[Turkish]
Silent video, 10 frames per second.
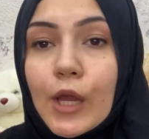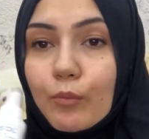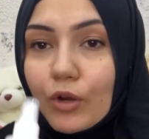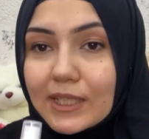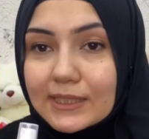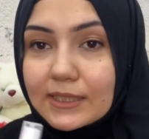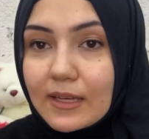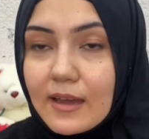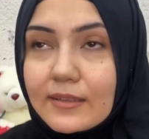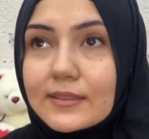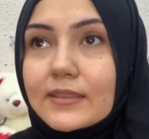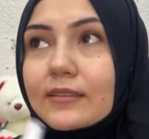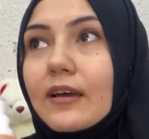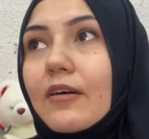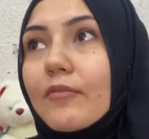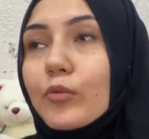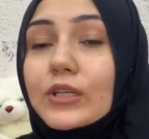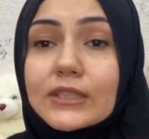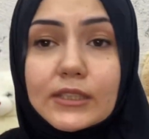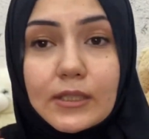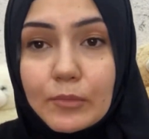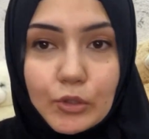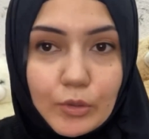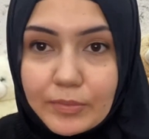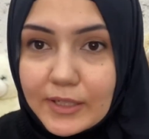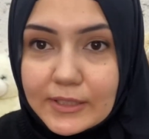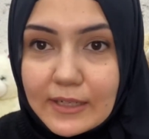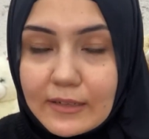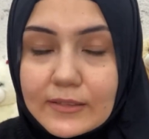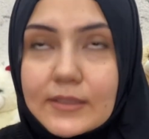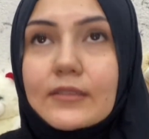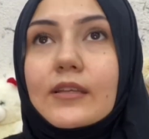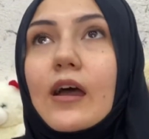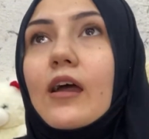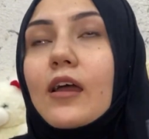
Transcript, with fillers: Boğazınız ağrıdığında, boğazınızda mikroplar yarandığında,